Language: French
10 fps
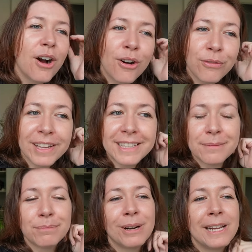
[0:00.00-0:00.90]
En
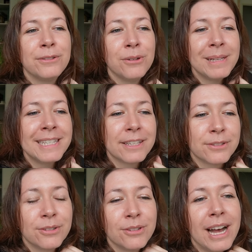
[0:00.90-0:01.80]
fait, pour les
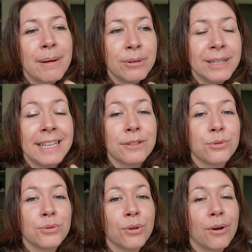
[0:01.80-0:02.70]
2500 abonnés
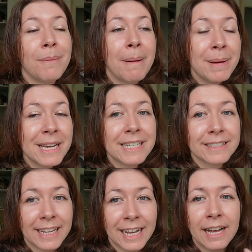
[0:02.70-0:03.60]
sur ma page
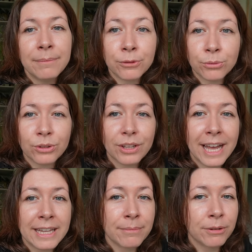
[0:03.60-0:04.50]
Instagram, donc
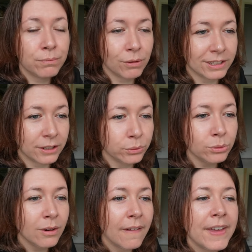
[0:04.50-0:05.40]

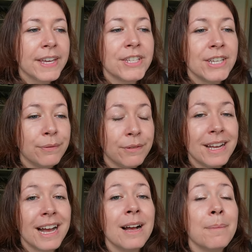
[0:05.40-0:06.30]
anemone.tatou, j'ai
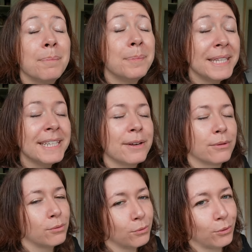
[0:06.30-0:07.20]
fait un big
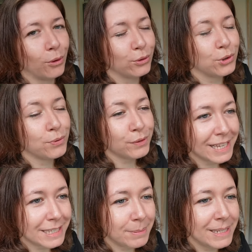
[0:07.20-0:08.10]
concours. Je
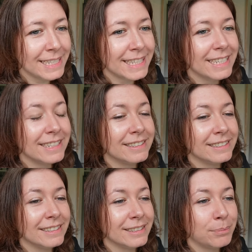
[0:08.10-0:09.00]
vous explique,
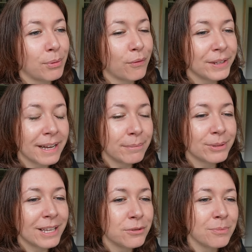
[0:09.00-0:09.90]
euh, pour fêter un
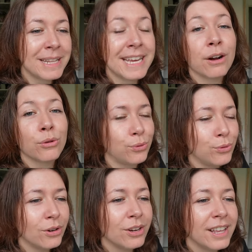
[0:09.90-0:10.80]
peu ça d'une manière cool,